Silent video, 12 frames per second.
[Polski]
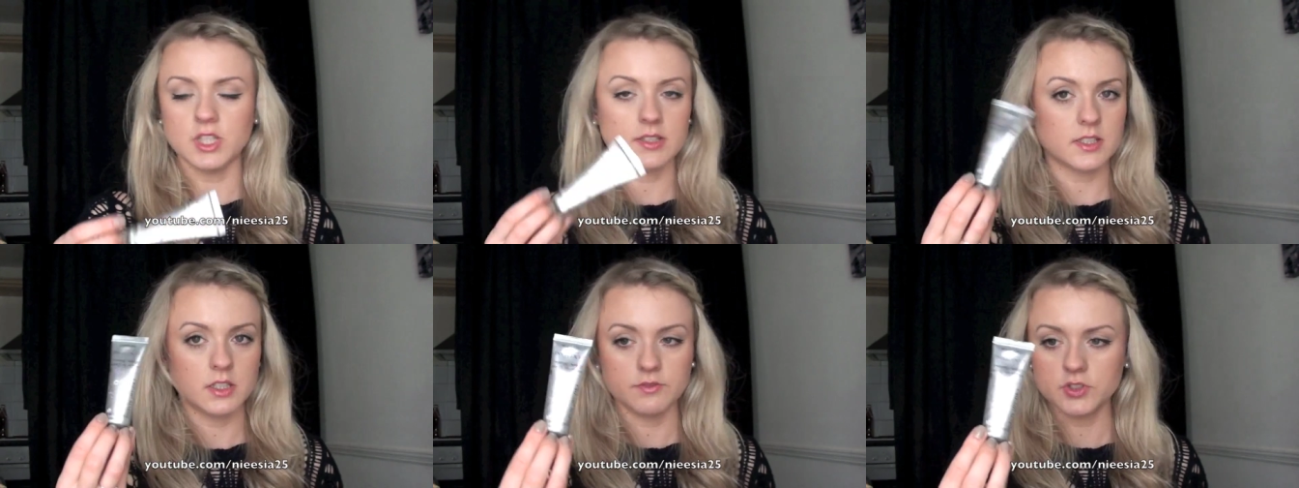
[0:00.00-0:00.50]

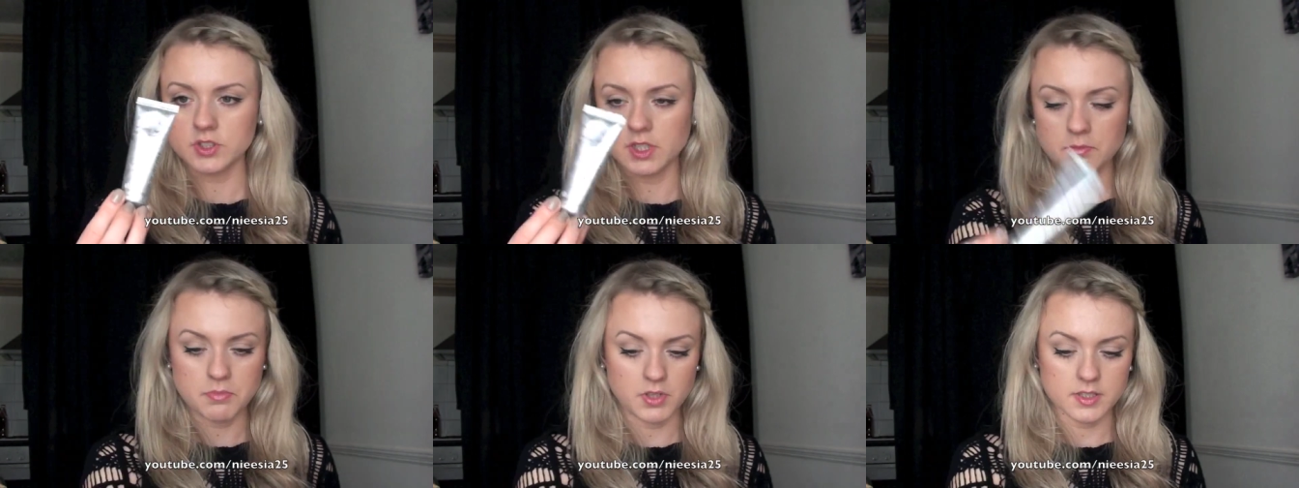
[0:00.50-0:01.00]
czas.
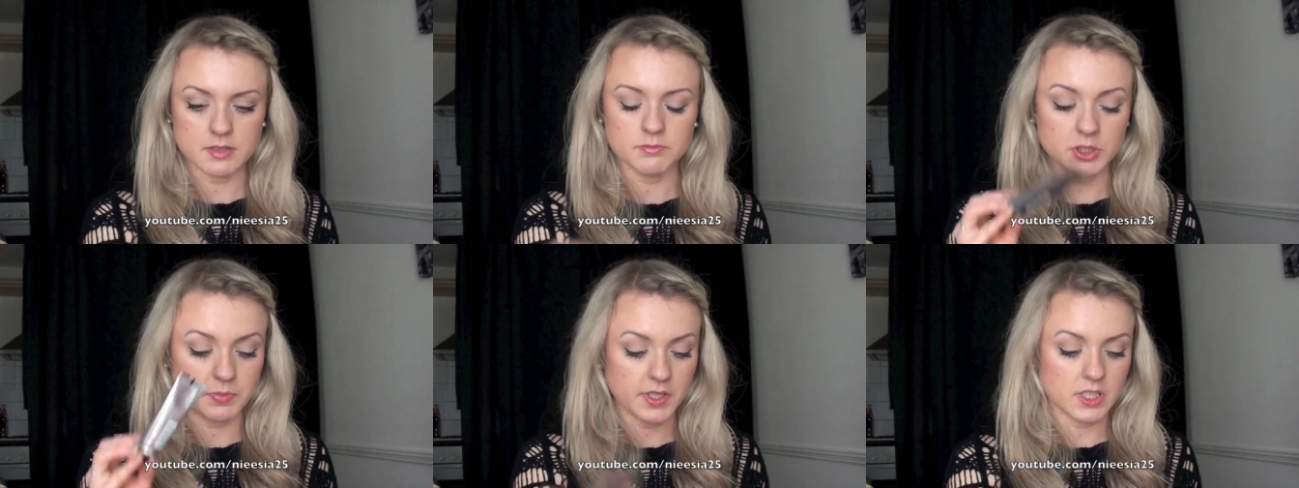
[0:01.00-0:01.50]
Wszystkim polecam,
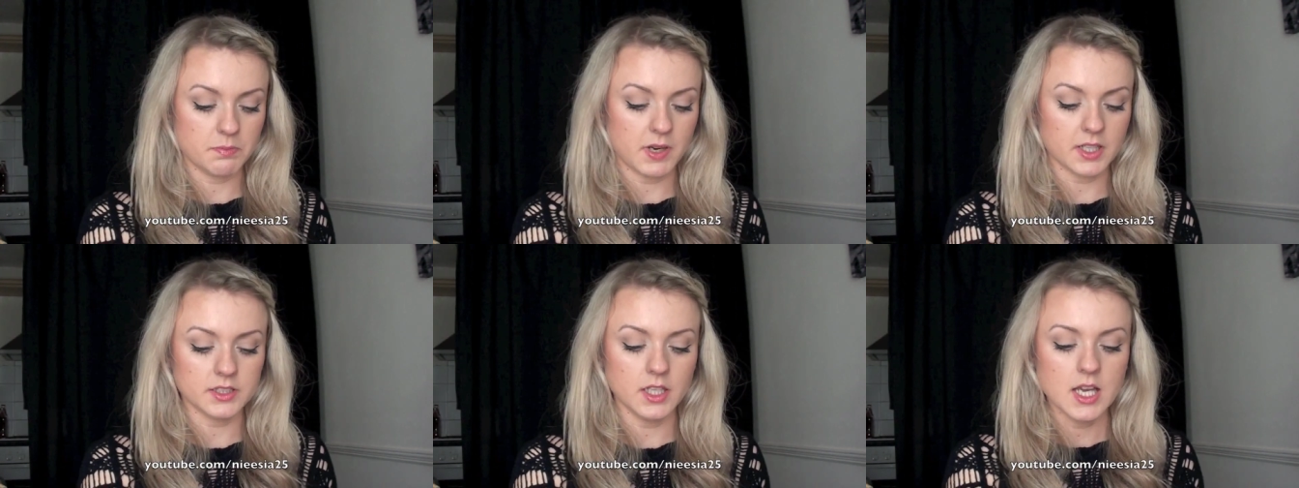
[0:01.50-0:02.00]
przepięknie
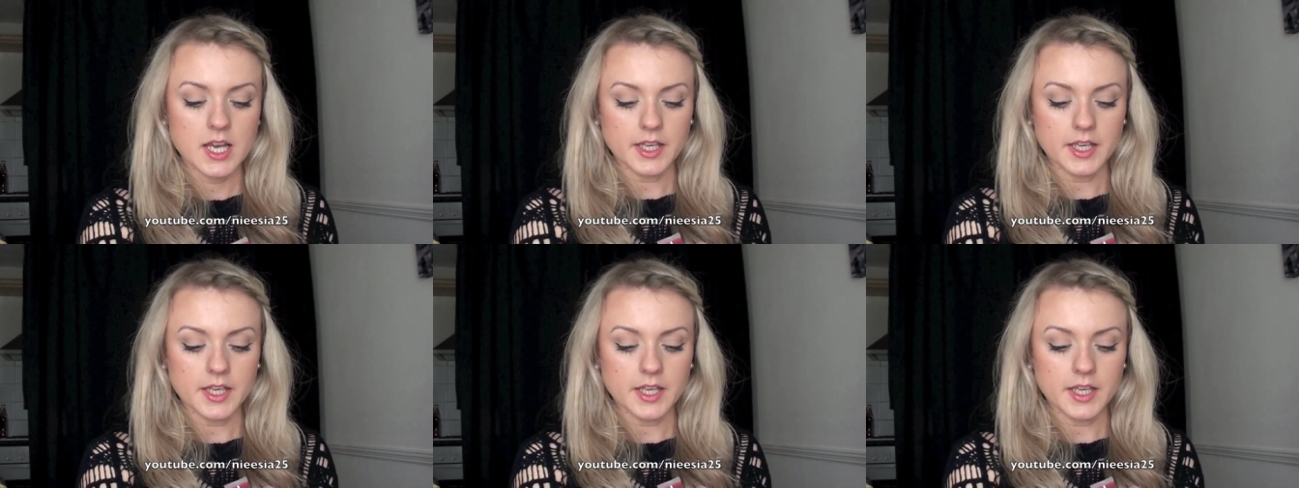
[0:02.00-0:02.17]
pachnie.